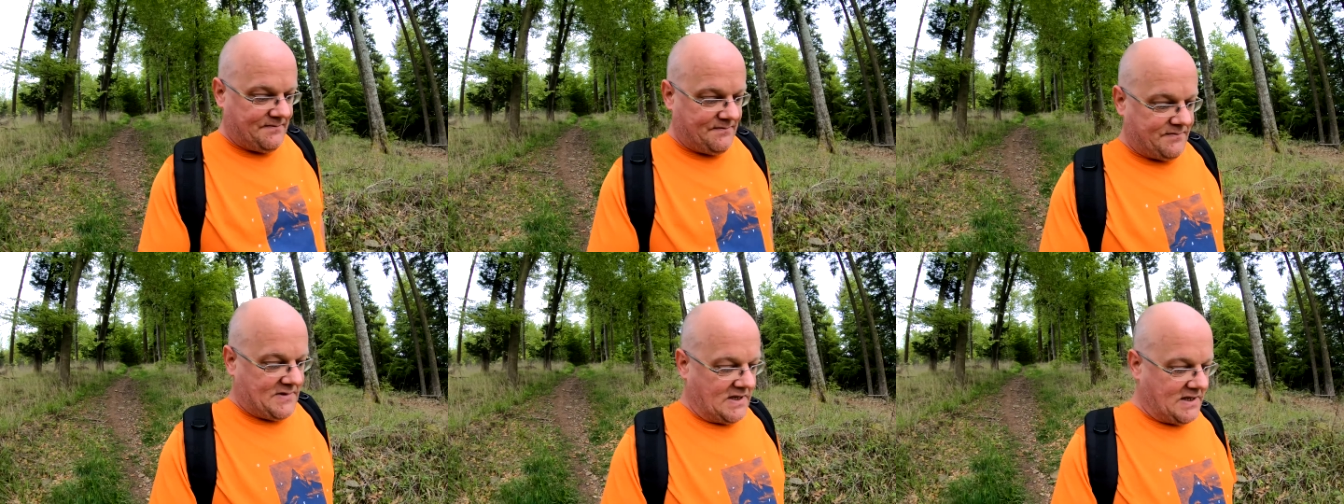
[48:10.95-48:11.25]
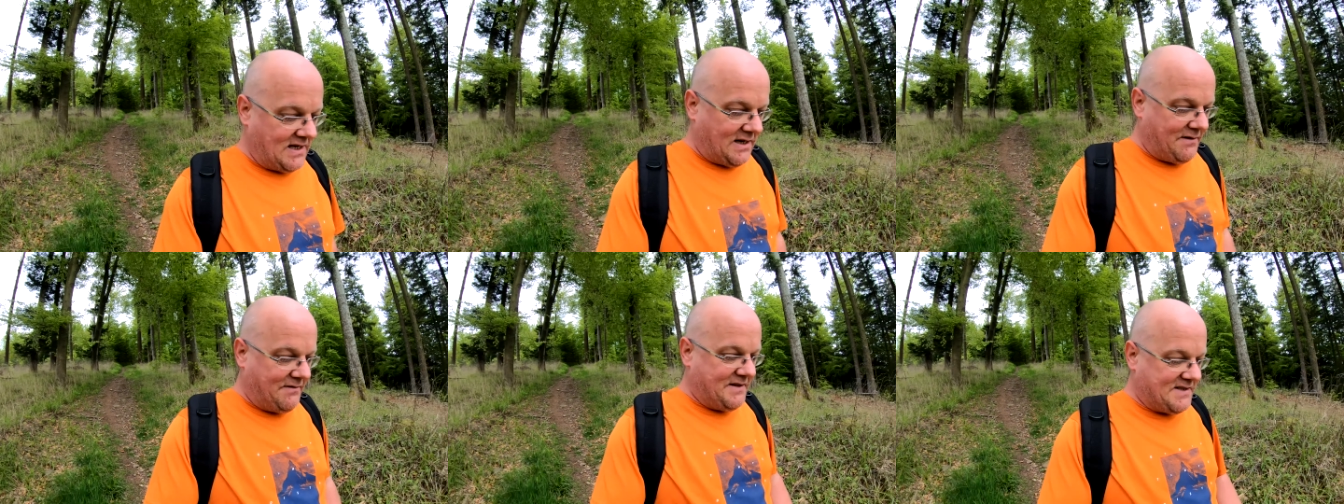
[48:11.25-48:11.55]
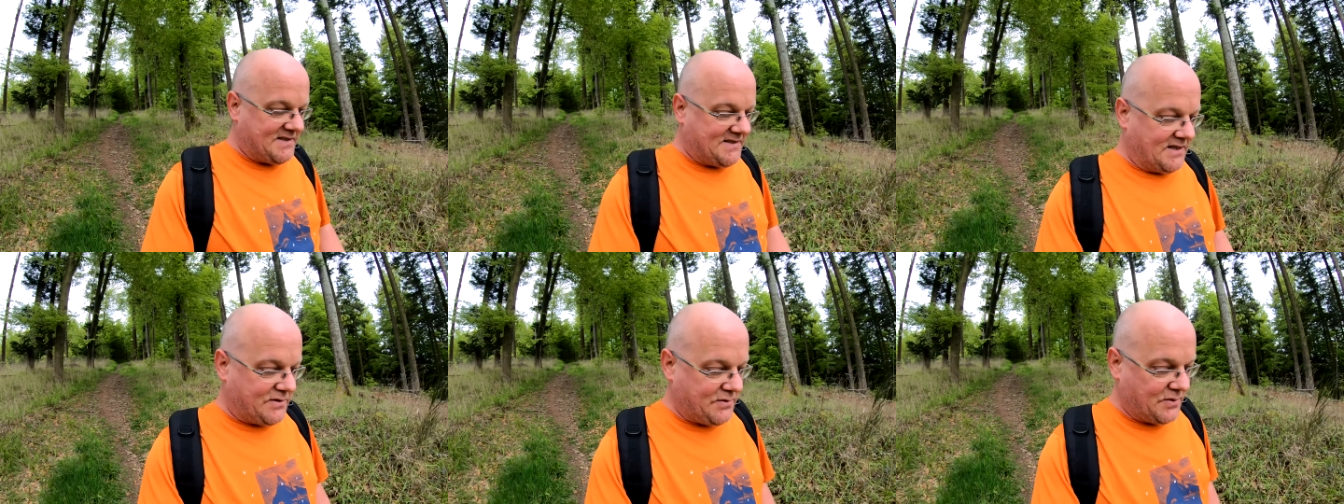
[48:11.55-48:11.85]
Klar, wenn es
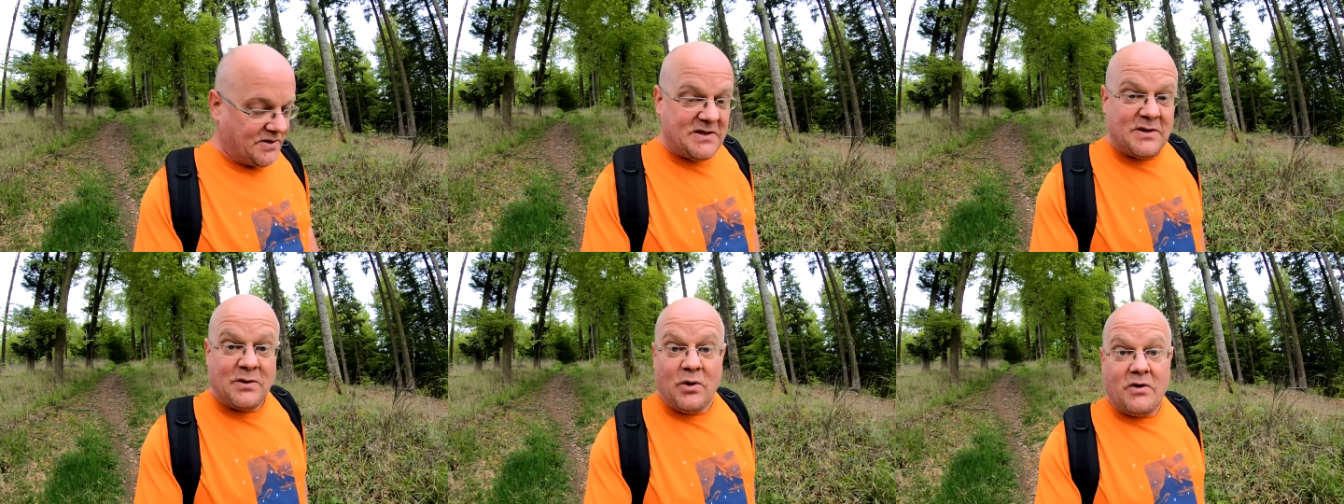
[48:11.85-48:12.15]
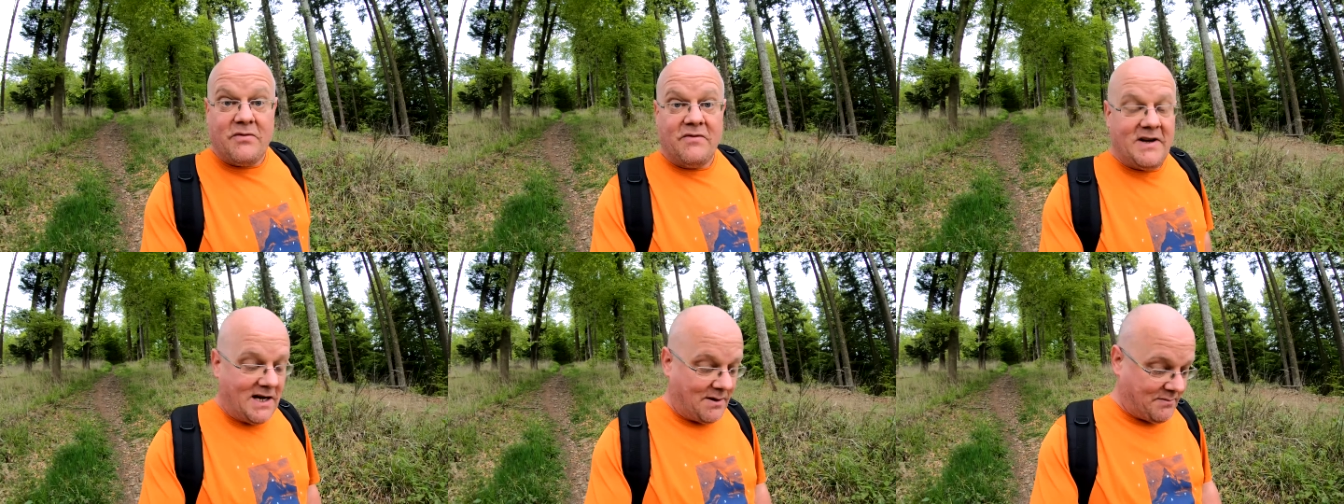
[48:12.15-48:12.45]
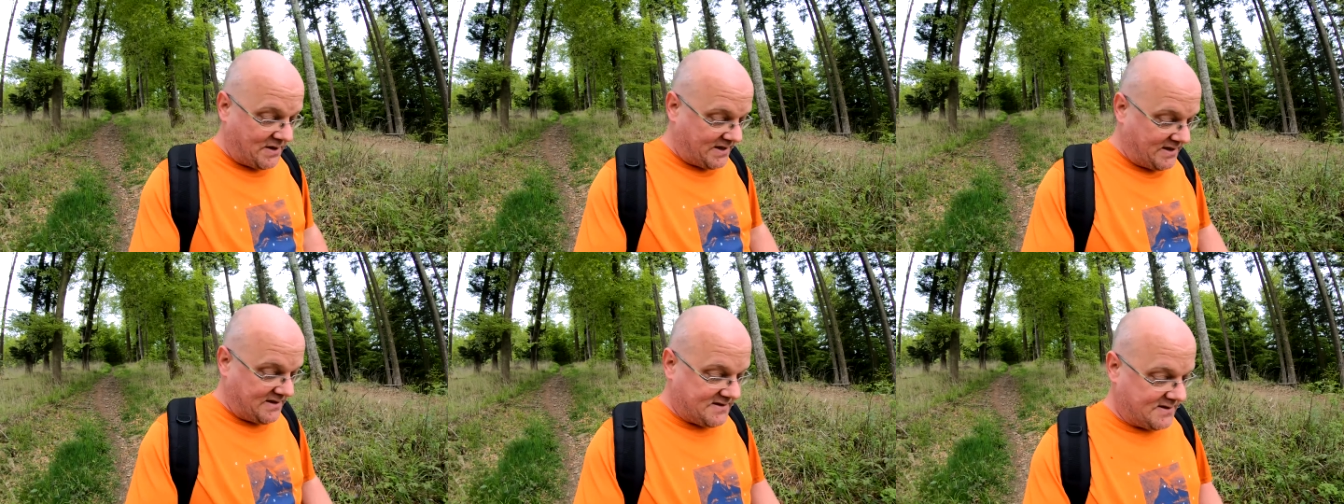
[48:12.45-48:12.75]
natürlich noch
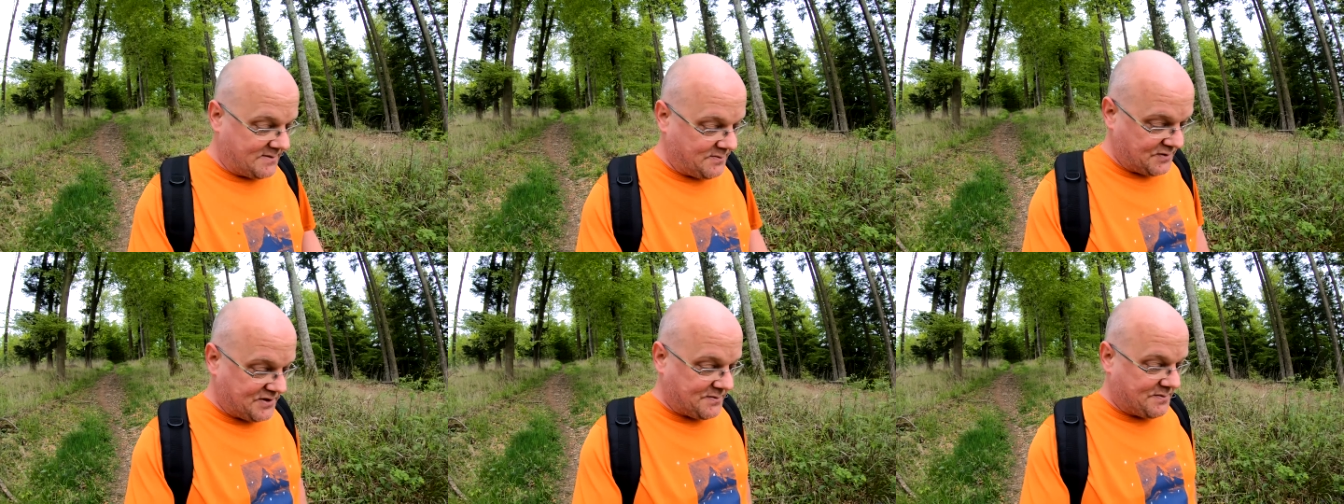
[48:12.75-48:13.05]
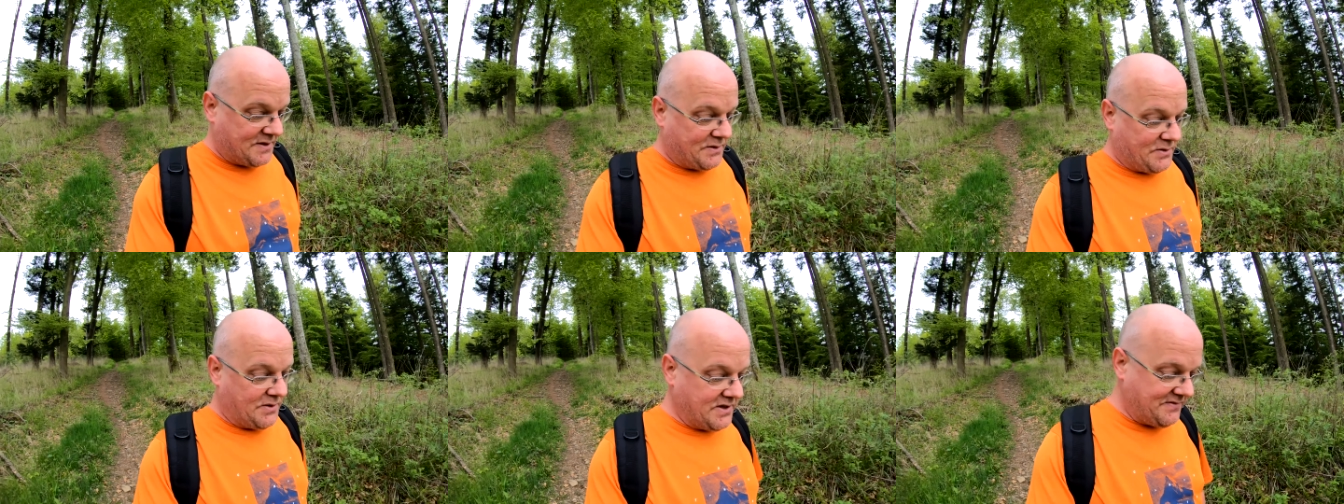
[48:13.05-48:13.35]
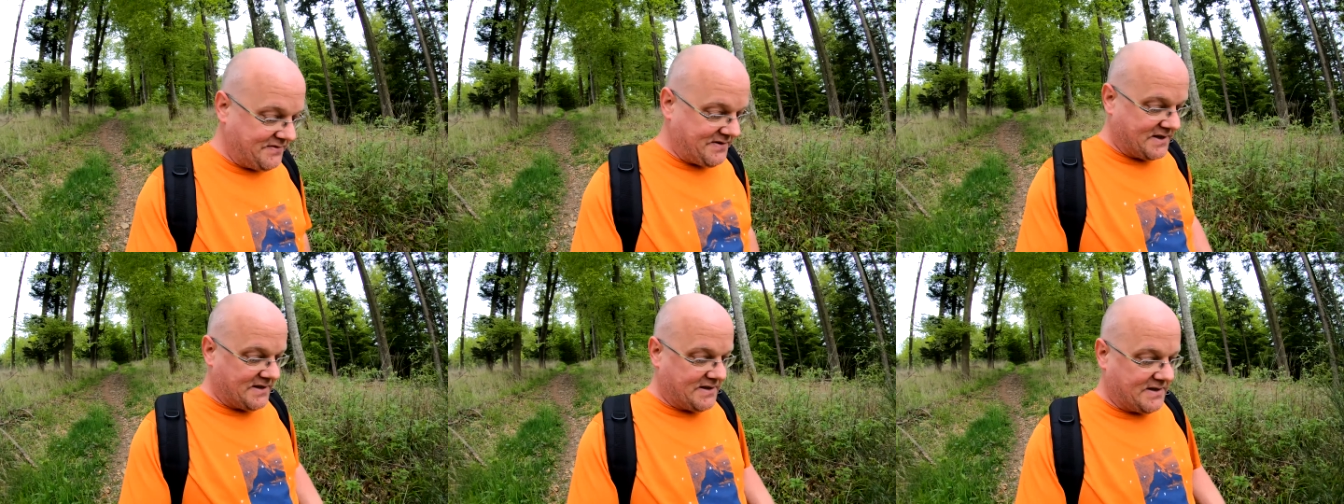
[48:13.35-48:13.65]
wärmer ist, muss man
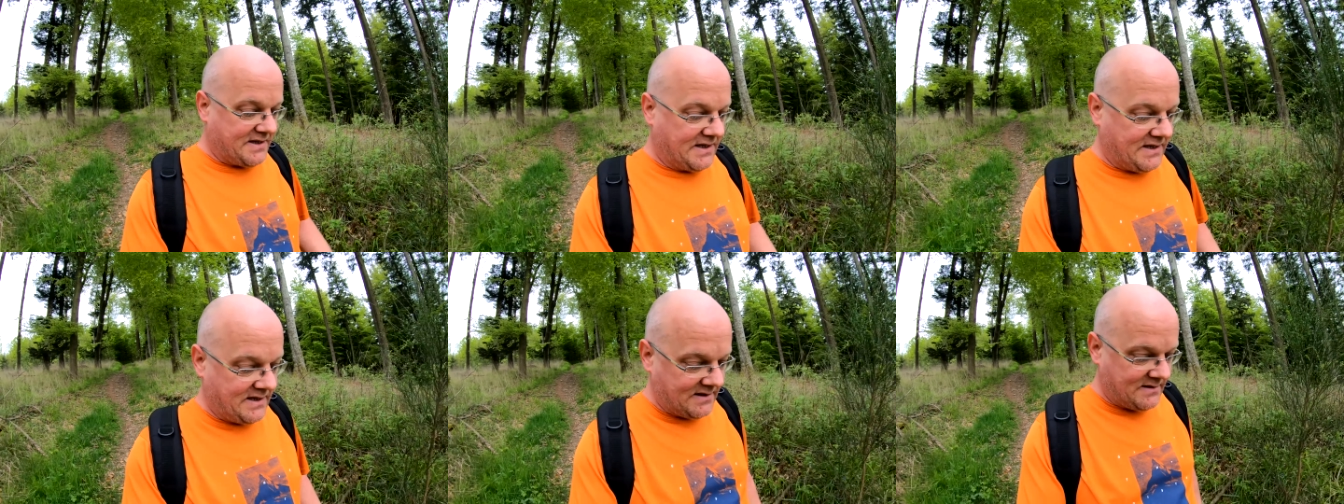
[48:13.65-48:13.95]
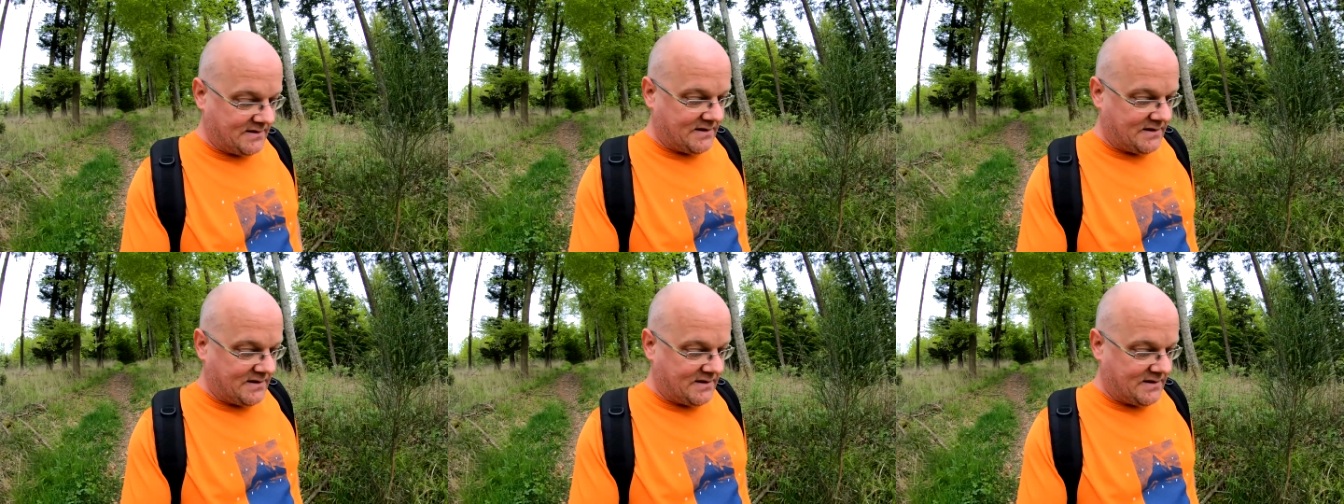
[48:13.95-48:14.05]
häufiger trinken.